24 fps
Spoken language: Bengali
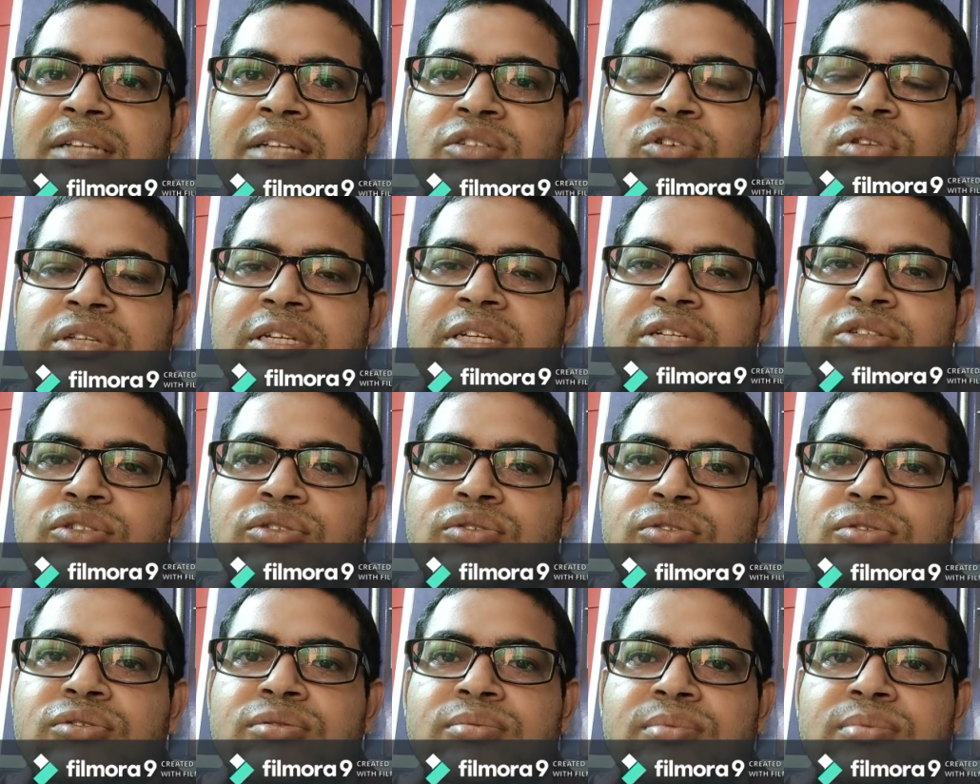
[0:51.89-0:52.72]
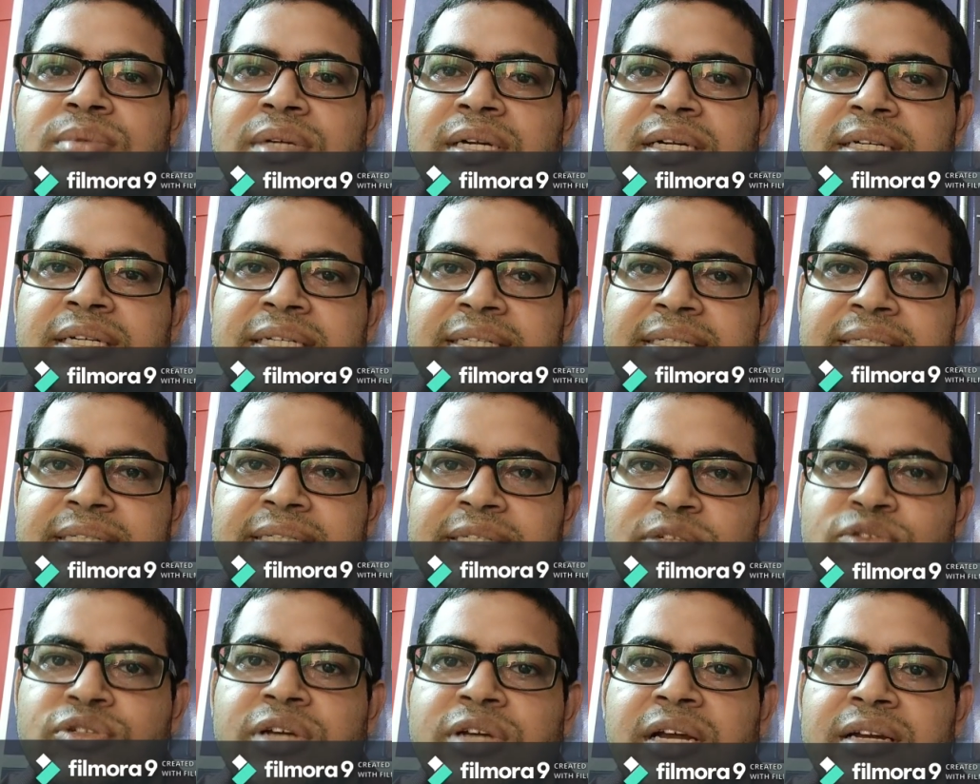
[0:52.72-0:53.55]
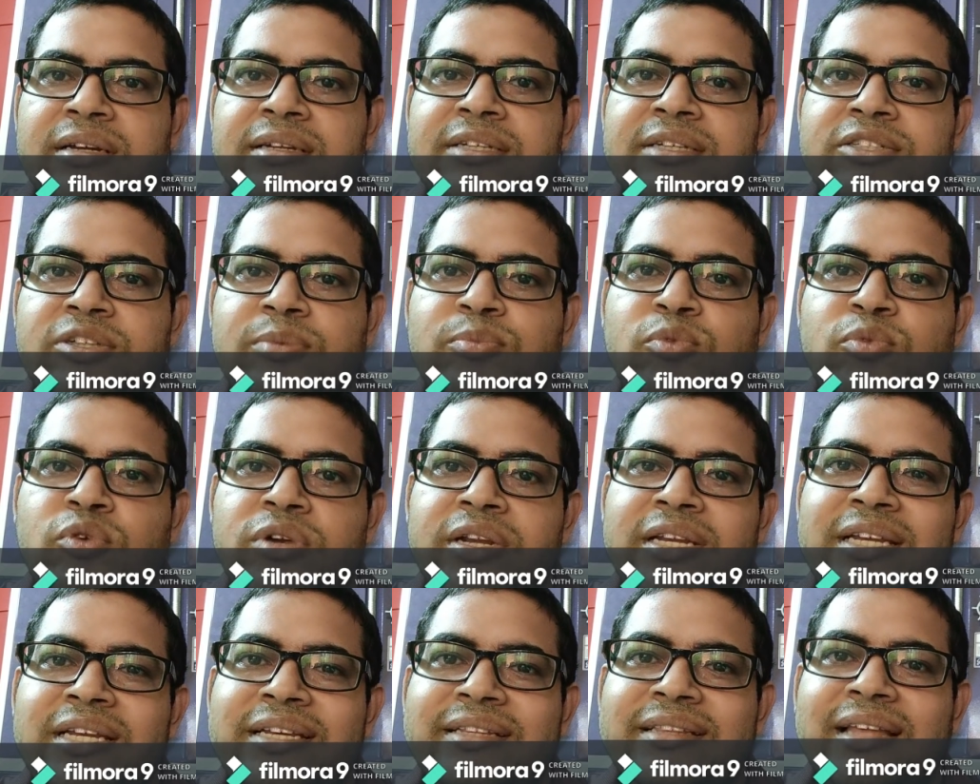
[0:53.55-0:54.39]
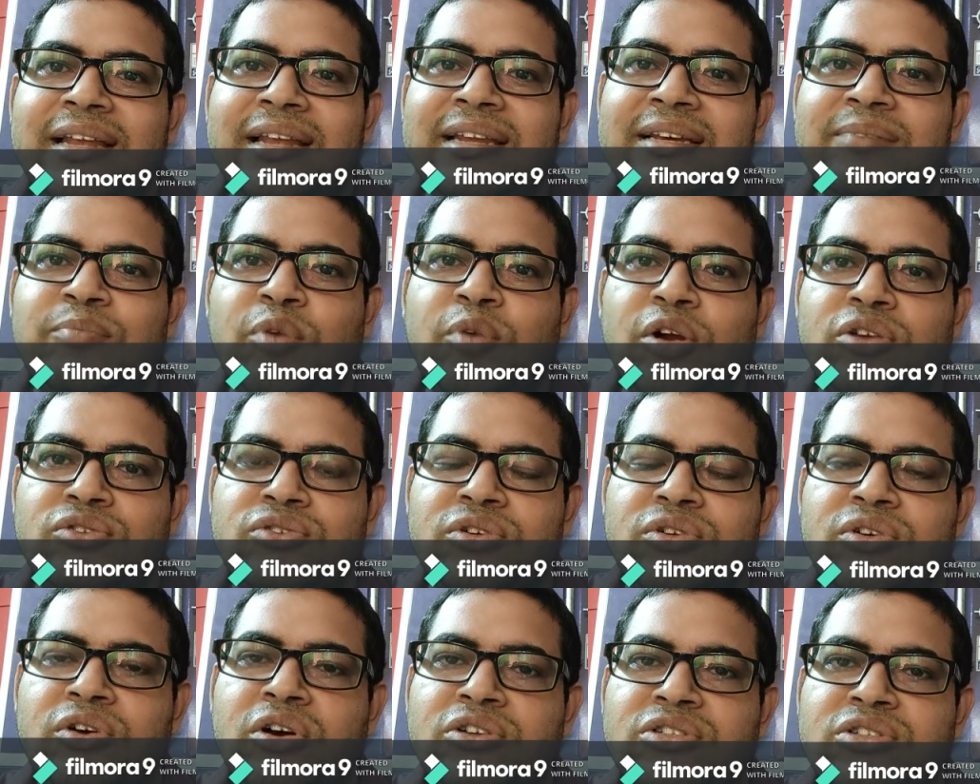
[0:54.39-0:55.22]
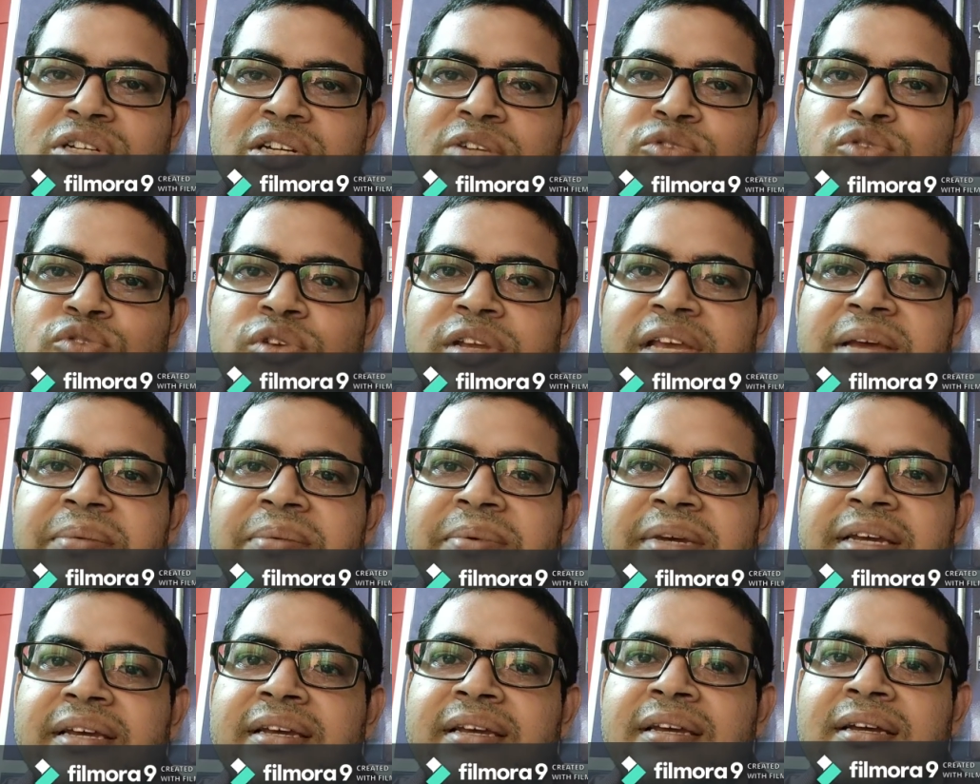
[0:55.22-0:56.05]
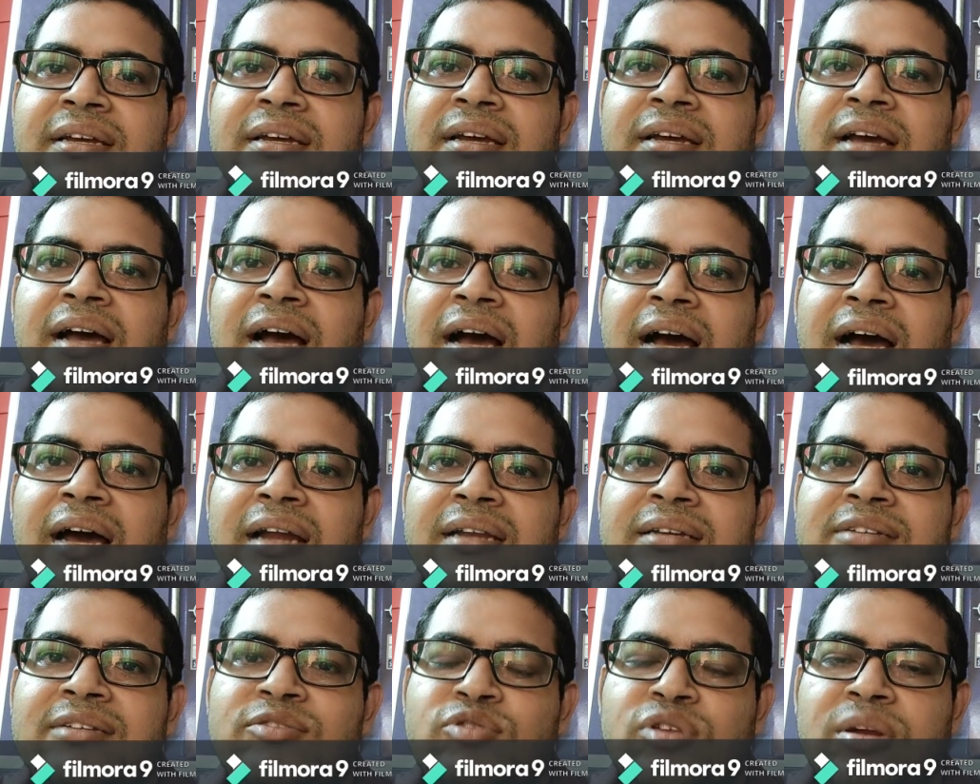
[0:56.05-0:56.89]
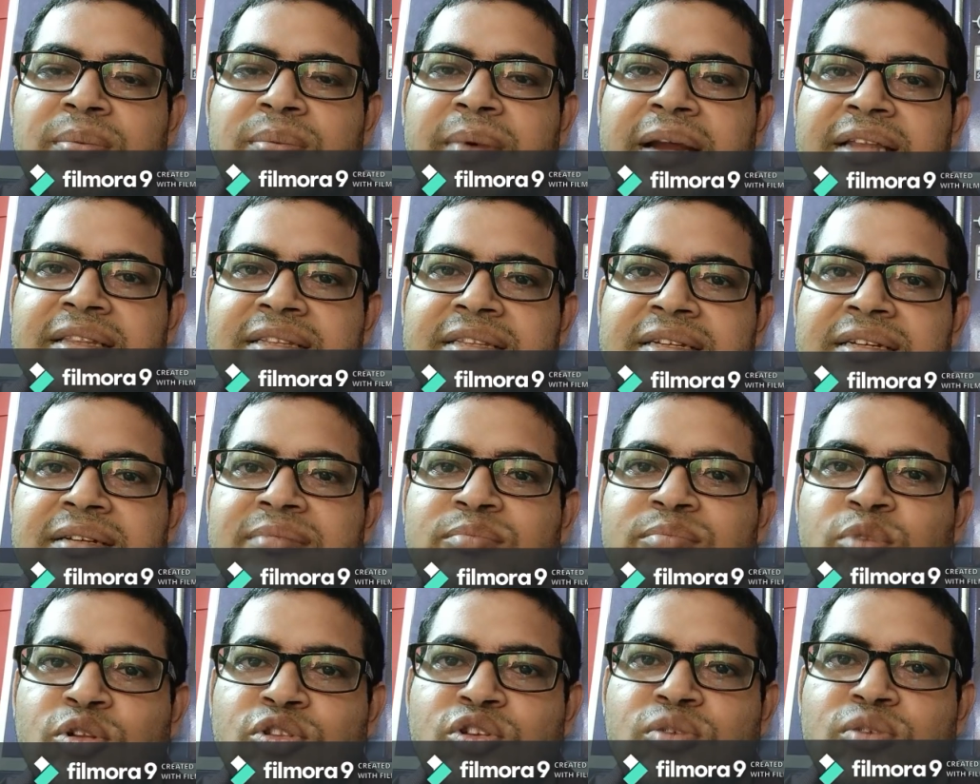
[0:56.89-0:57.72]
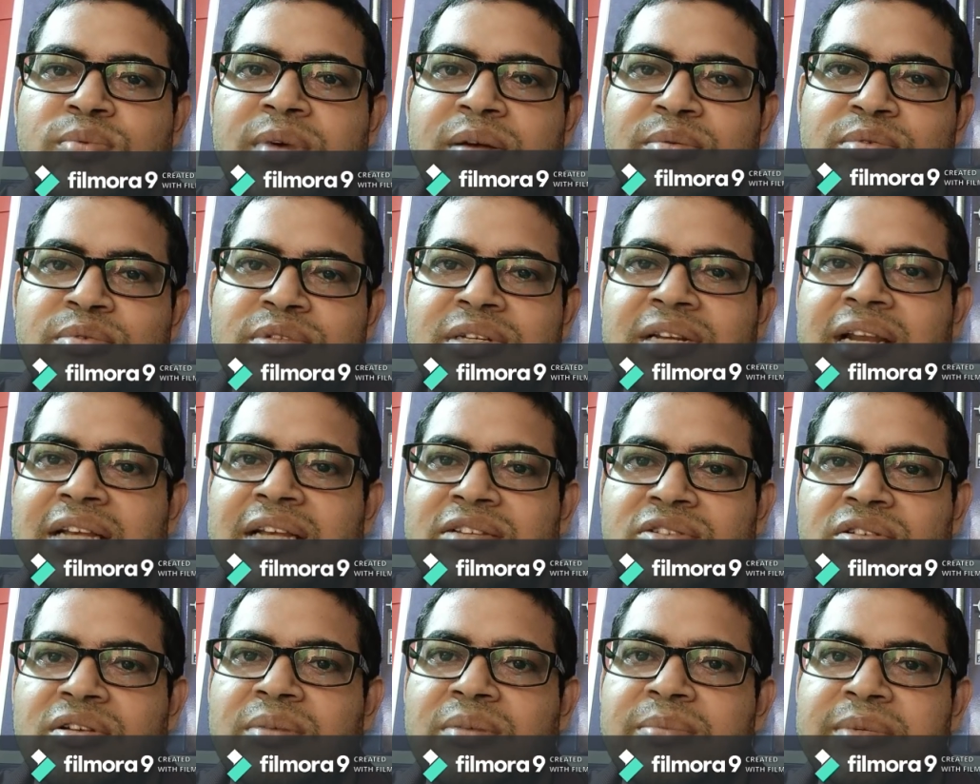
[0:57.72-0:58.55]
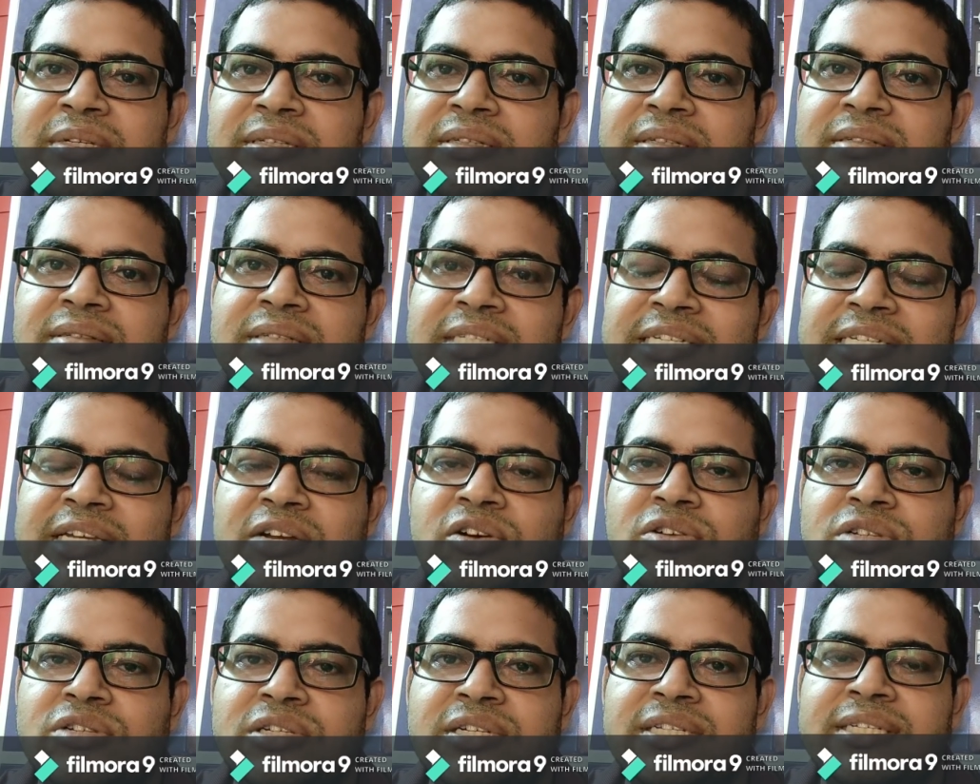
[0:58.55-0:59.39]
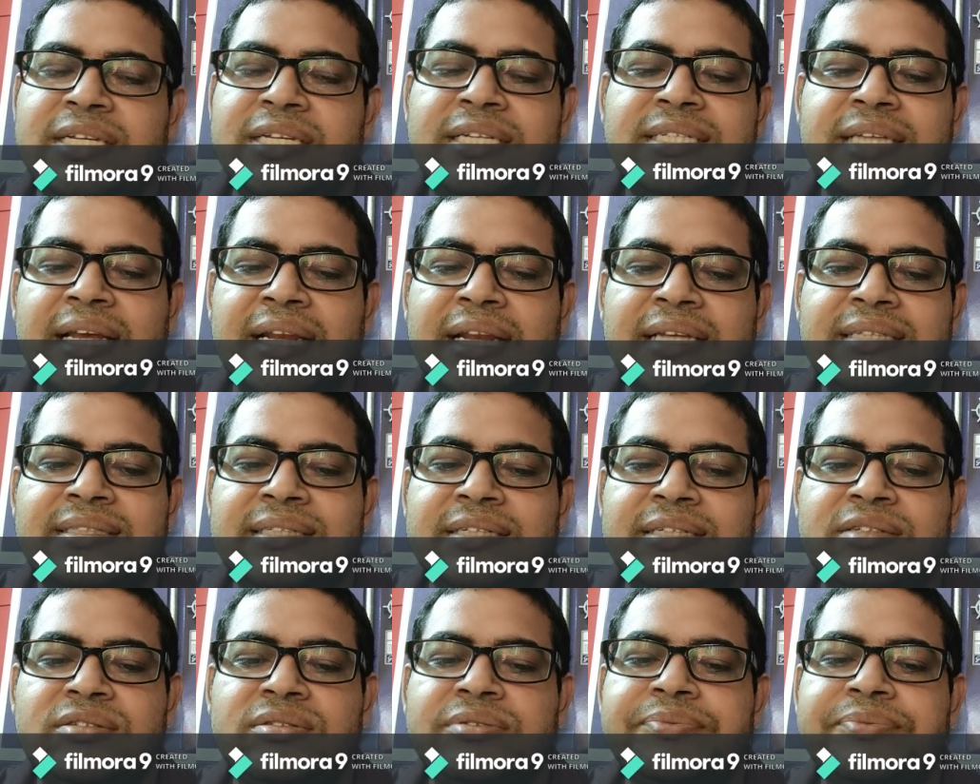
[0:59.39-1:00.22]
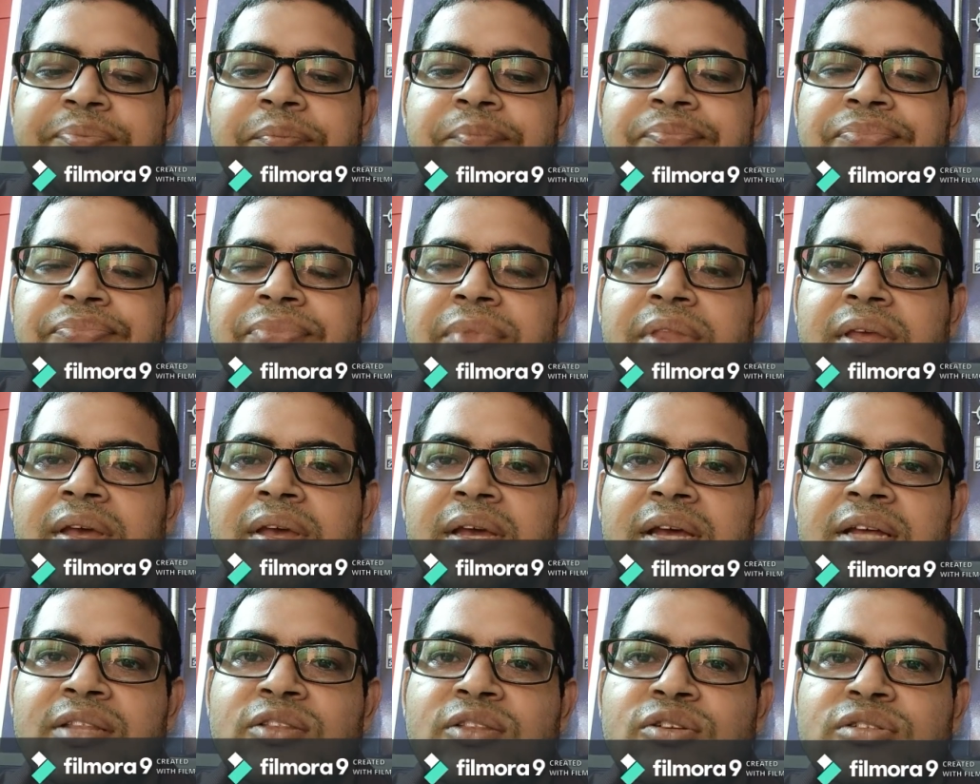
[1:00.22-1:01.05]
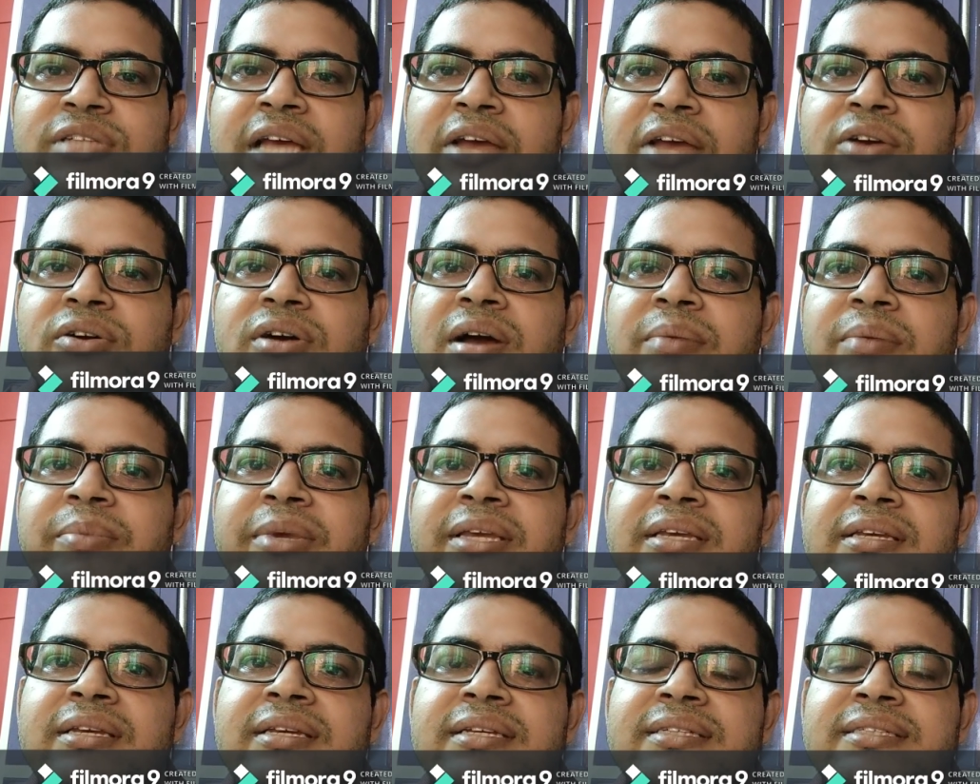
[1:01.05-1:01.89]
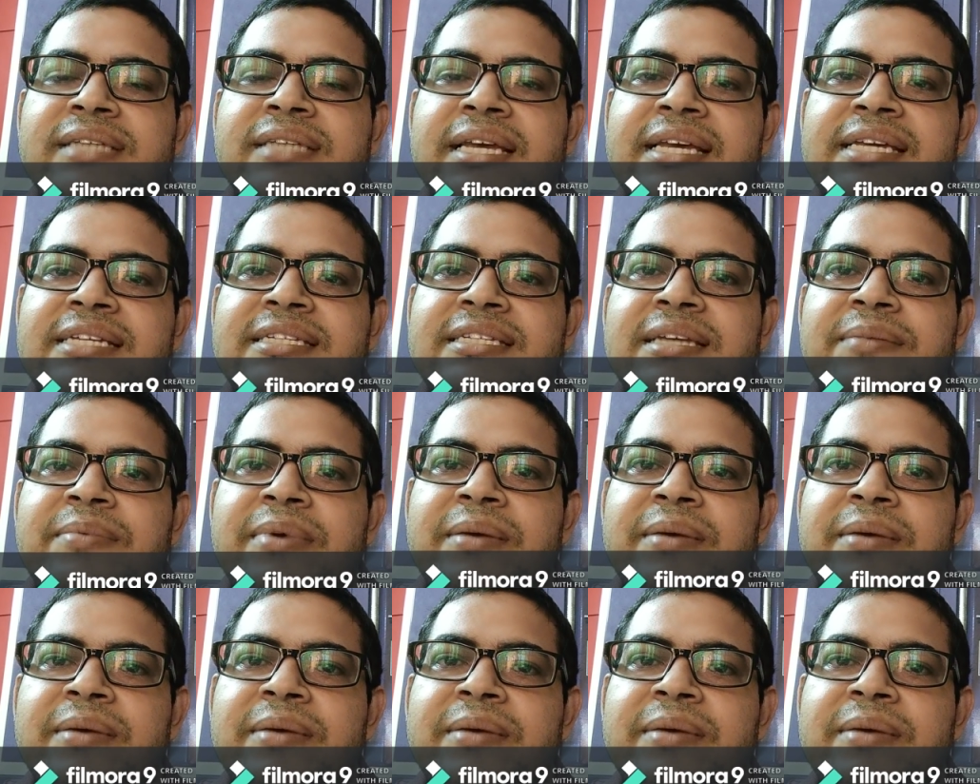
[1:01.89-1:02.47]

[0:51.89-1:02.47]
যদি কিছু টিউশন এসব করে নিই তাহলে পড়াশোনার খরচাটাও চলে যাবে আর কিছুটা বাড়িতে বলতেও পারবো যে না চলো আমি নিজের খরচাটা নিয়ে চালাচ্ছি একটু তো যাই হোক আমি সেই হিসাবে